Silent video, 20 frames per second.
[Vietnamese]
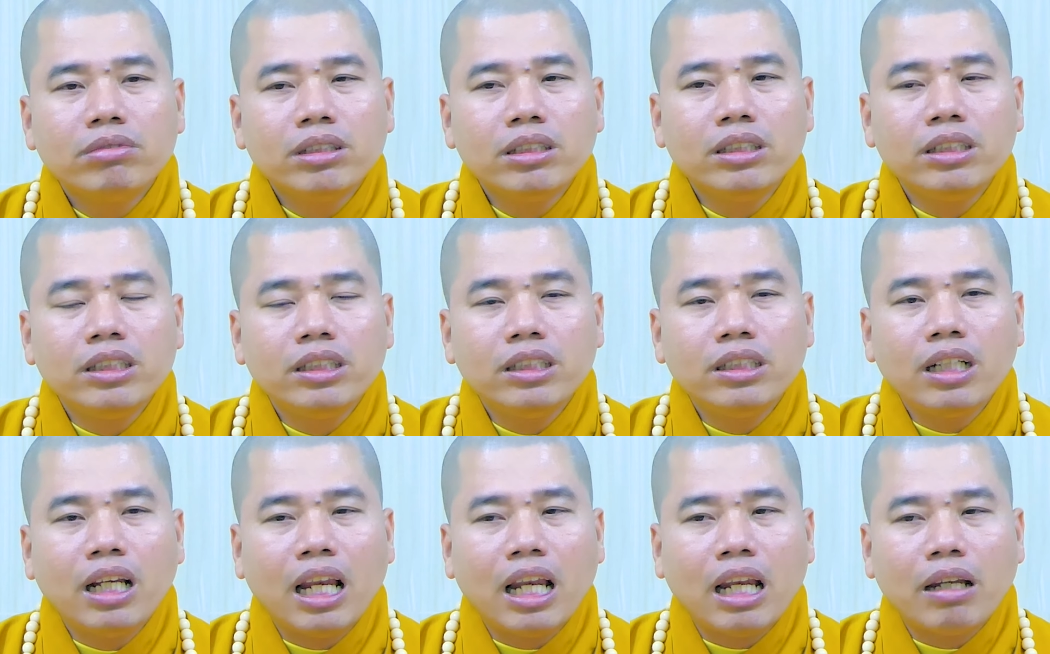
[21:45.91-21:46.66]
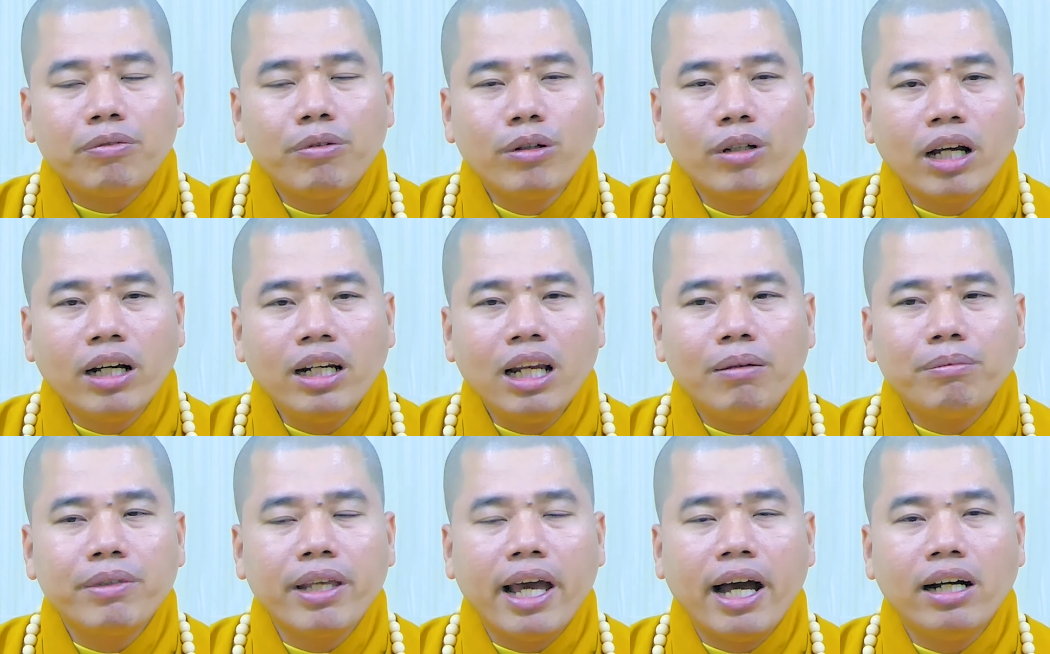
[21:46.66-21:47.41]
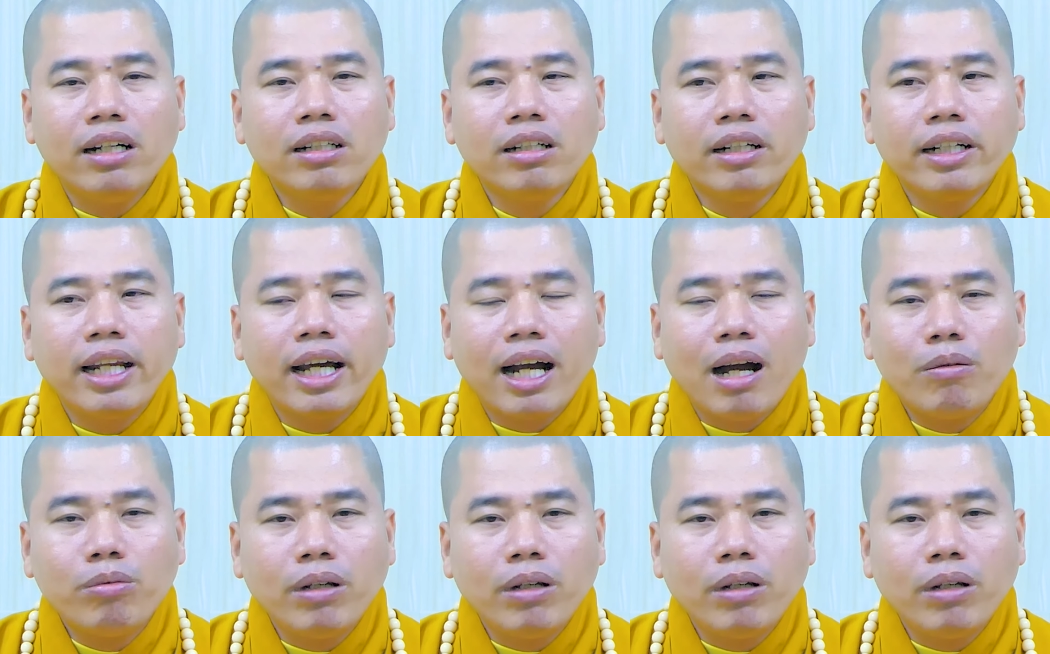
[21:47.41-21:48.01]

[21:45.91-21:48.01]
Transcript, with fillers: người à, phụ nữ làm vợ người đàn